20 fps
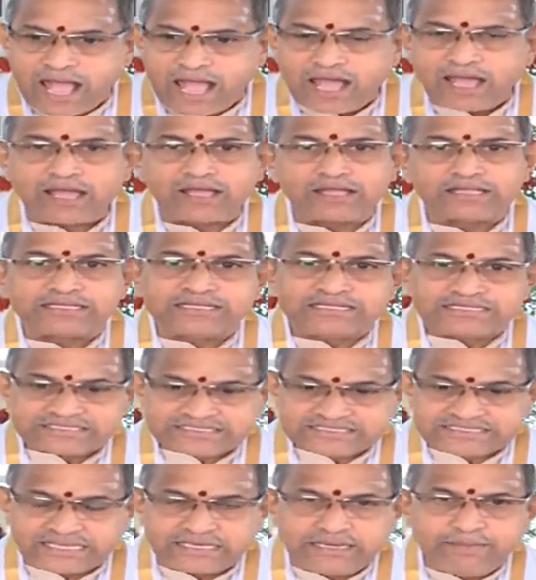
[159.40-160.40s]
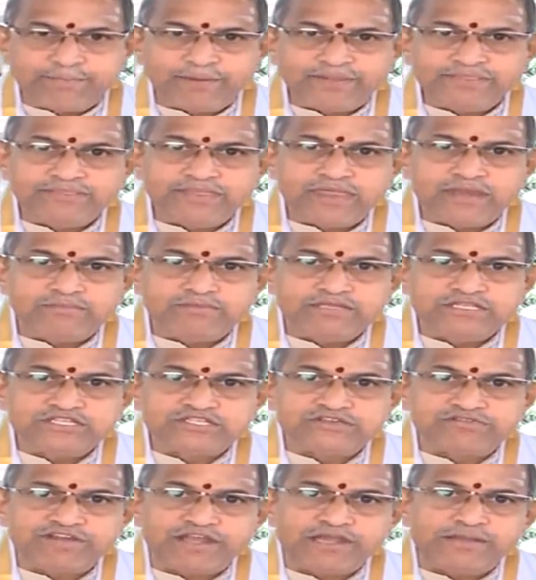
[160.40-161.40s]
ఆ
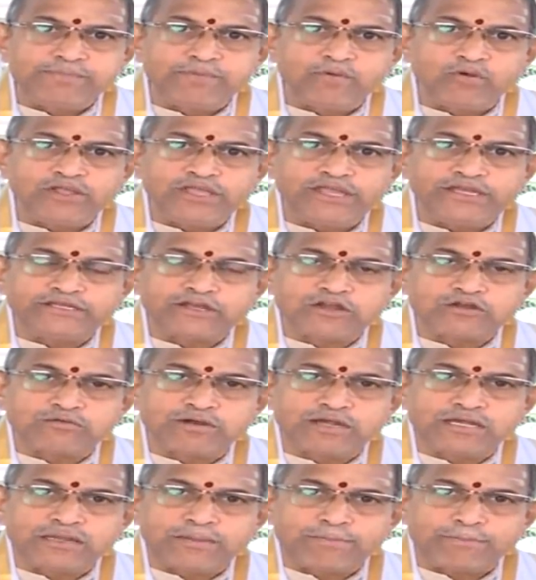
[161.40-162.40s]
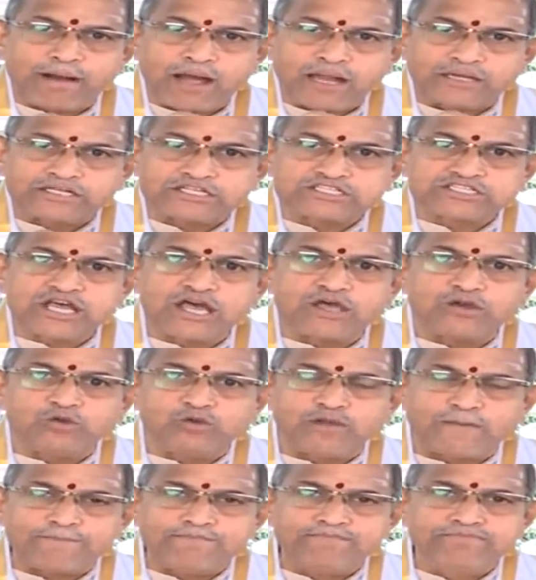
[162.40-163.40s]
చలిపందిరిమించి వెళ్ళిపోయేటటువంటి
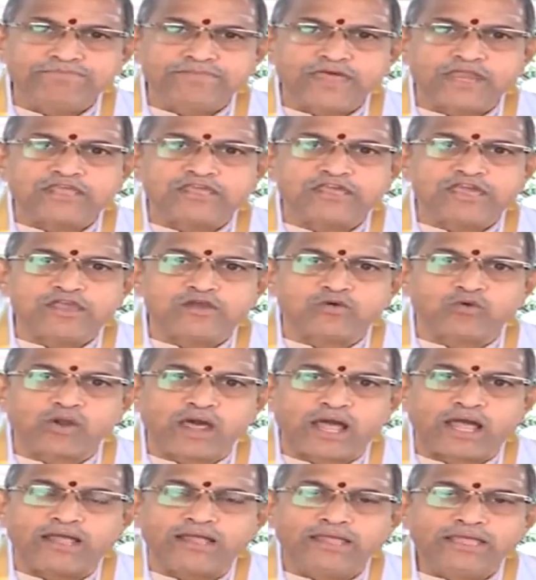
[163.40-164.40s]
బాటసారులందరికీ కూడా